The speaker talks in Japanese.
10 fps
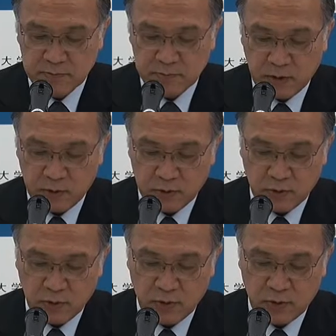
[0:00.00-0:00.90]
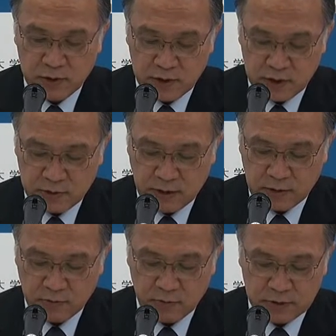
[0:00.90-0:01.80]
まあ、このエッセイ集を
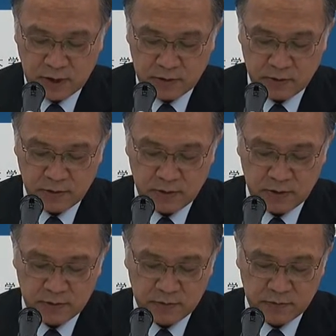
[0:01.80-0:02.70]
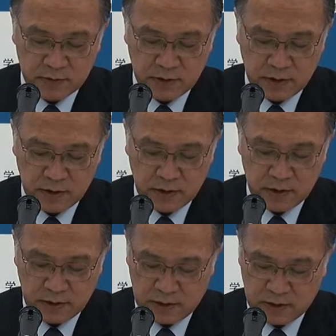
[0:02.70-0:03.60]
発行したというふうに、
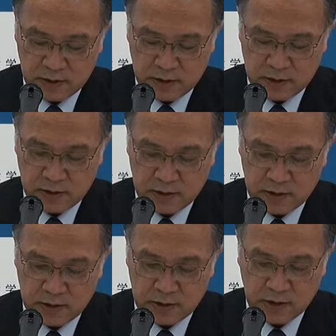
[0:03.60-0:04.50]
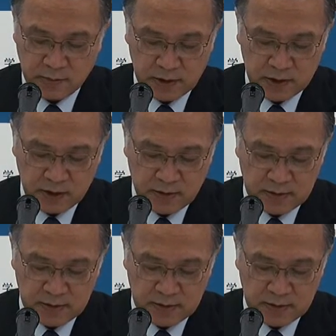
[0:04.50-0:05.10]
聞きました、